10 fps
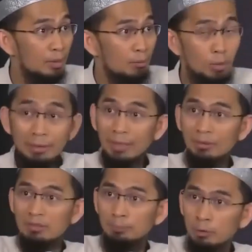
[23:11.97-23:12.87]
Bukan
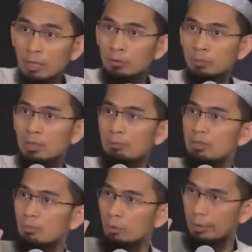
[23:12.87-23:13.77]
karena sepuhnya antum tidak
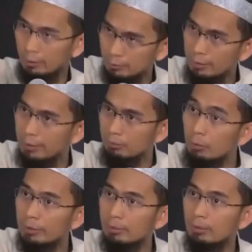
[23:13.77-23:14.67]
bisa menggunakan tangan,
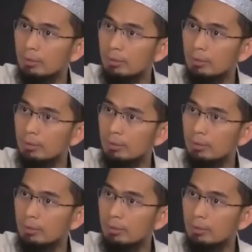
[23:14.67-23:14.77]
bukan.